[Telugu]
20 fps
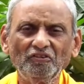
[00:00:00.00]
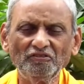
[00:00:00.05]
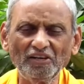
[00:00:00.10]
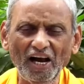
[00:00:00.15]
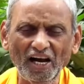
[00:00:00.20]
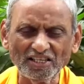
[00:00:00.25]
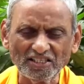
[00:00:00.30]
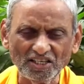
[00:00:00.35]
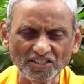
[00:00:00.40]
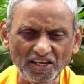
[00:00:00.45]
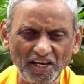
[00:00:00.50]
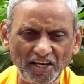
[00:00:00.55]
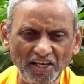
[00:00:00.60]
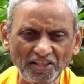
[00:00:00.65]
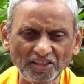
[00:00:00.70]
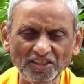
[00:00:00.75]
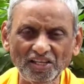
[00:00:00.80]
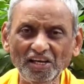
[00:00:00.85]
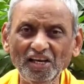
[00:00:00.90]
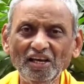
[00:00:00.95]
వ్యాస
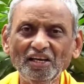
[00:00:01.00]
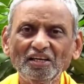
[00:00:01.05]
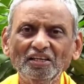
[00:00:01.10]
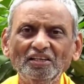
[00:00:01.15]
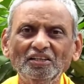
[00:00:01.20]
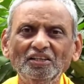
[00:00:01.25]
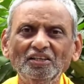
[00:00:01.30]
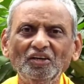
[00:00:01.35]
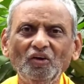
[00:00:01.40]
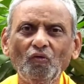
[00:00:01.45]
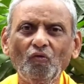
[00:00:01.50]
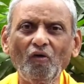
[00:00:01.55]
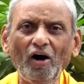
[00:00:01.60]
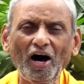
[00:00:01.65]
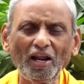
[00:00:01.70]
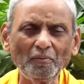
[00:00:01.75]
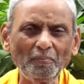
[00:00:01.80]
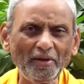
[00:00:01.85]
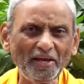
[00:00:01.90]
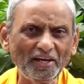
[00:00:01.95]
జయంతి
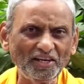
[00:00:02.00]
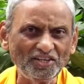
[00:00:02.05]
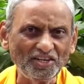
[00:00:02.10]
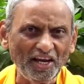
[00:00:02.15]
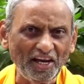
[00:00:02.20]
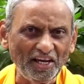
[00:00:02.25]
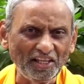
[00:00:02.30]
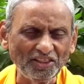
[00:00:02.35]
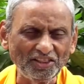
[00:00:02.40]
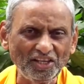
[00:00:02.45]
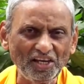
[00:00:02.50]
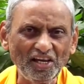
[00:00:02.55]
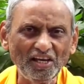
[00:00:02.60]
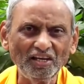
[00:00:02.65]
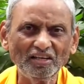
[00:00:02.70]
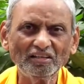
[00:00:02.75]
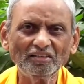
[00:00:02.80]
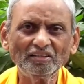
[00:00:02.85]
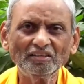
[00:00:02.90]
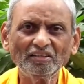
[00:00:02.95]
వాల్మీకి జయంతి
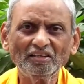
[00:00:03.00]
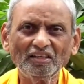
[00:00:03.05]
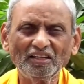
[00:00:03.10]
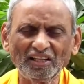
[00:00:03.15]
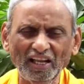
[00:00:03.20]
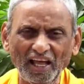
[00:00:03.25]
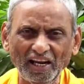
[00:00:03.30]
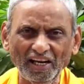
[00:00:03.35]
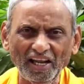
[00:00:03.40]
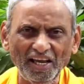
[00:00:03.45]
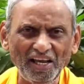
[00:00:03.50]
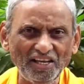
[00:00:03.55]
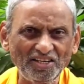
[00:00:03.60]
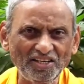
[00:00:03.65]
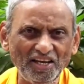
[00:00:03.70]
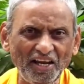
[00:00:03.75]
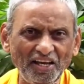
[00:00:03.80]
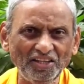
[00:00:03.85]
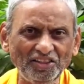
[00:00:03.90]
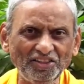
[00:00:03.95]
నన్నయ్య
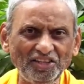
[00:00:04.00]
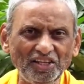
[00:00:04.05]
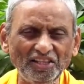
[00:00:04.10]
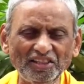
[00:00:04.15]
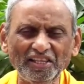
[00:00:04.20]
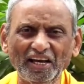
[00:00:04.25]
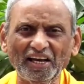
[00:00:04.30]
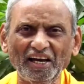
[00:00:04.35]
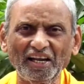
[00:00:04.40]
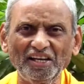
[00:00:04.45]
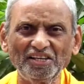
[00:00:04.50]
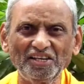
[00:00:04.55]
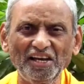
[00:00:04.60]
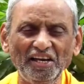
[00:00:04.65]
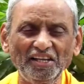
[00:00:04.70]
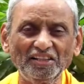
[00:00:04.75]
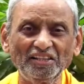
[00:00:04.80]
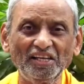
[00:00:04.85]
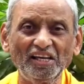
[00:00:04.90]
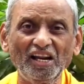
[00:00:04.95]
జయంతి తిక్కన
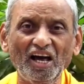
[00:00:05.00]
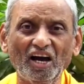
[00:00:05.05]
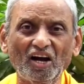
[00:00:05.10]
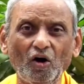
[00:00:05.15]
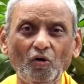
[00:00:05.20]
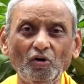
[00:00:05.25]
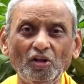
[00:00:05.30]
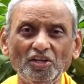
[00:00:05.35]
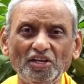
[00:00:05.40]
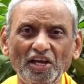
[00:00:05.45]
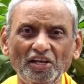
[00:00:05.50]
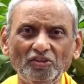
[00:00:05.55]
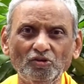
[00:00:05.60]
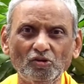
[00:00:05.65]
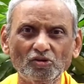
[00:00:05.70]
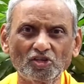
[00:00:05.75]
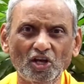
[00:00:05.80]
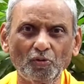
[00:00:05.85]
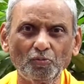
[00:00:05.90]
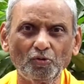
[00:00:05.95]
జయంతి ఇలా కౌల
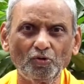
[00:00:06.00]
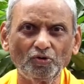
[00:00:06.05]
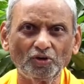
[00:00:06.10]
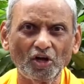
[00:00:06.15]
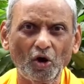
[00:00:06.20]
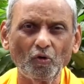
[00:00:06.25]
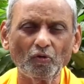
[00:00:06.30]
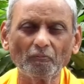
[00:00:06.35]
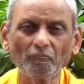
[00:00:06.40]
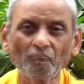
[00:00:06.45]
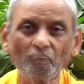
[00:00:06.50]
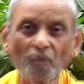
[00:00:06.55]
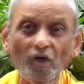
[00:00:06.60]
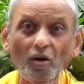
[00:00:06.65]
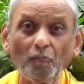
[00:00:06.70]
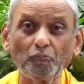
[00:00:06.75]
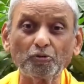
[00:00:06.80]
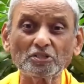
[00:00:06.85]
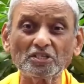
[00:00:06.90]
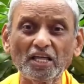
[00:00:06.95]
జయంతులు జరుపుకుంటాం ఒక
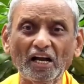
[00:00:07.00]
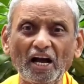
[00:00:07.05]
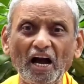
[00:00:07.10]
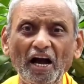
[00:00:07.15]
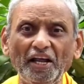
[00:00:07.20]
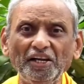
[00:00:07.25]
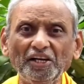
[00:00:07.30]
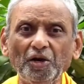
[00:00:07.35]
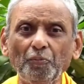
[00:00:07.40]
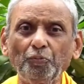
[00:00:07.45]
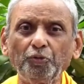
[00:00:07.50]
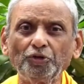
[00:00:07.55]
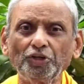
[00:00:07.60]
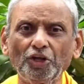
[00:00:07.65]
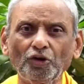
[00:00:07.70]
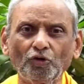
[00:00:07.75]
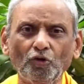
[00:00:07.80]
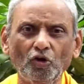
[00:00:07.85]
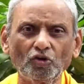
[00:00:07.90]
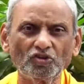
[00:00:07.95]
పుస్తకానికి
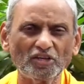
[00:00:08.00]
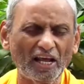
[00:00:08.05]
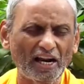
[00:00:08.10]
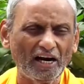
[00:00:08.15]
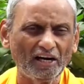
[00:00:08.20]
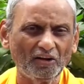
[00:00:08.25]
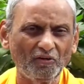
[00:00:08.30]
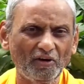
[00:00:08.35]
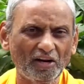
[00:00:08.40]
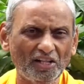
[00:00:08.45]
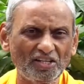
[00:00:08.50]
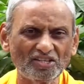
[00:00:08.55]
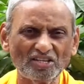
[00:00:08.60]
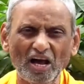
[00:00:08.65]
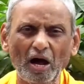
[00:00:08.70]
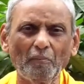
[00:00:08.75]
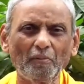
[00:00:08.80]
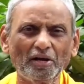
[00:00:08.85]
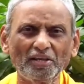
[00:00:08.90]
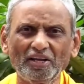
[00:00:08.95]
పుట్టినరోజు జరగడం అనేది
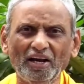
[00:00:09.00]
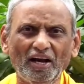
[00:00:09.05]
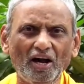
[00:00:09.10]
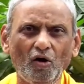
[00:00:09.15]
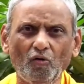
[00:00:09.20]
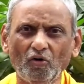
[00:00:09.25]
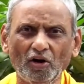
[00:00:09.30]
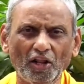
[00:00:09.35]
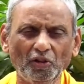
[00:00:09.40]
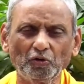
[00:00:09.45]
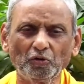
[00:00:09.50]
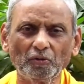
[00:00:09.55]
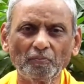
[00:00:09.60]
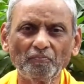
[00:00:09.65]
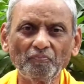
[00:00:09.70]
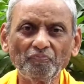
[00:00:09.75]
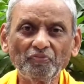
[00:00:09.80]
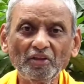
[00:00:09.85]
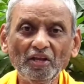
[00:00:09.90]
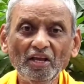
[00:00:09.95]
సామాన్యంగా ఉండదు
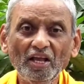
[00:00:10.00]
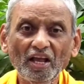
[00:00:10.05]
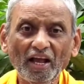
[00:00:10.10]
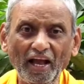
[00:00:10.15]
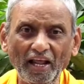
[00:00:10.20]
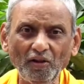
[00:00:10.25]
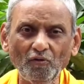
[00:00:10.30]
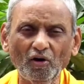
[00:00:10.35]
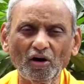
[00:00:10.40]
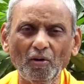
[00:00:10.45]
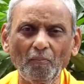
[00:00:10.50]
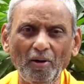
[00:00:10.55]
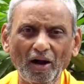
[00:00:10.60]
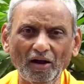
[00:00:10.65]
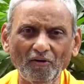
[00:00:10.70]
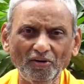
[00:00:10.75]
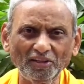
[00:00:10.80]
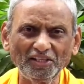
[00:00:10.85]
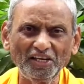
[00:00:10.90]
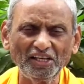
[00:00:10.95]
కానీ ఒక
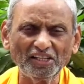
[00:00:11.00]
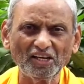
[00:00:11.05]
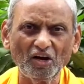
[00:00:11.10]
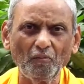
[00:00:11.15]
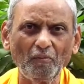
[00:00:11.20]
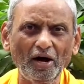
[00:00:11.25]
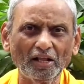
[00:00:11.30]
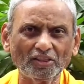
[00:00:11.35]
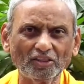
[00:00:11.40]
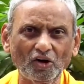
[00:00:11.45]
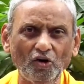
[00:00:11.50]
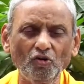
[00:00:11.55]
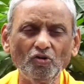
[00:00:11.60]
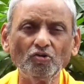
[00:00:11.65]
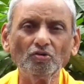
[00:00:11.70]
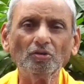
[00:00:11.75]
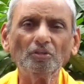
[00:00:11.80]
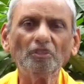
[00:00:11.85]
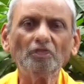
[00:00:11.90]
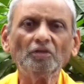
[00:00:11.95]
భగవద్గీతకు మాత్రం
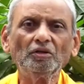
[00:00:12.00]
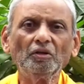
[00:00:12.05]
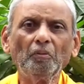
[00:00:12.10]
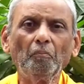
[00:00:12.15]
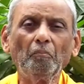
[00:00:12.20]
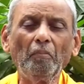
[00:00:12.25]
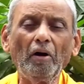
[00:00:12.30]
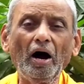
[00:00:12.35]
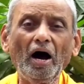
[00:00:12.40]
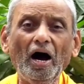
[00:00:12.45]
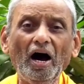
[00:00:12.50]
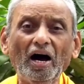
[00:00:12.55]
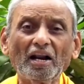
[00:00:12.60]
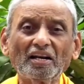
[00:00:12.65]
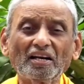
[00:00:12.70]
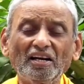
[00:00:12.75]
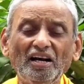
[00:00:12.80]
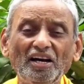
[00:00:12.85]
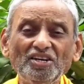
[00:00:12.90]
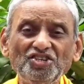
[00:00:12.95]

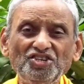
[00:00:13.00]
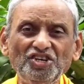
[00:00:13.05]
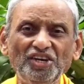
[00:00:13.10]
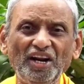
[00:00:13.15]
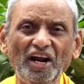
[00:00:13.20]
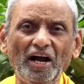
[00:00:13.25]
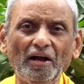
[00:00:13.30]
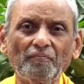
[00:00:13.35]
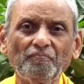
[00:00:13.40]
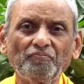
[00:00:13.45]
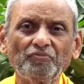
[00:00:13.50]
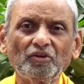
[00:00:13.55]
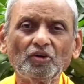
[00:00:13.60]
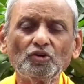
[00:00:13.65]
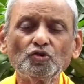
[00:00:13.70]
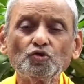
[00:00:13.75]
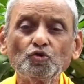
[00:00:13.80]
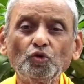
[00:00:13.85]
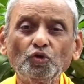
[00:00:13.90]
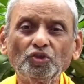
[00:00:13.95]
మార్గశిర
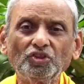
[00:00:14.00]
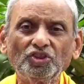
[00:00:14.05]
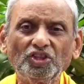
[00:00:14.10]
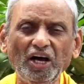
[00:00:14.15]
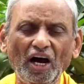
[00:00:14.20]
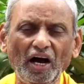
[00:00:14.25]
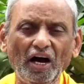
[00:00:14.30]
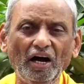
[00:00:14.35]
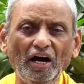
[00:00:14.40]
శుద్ధ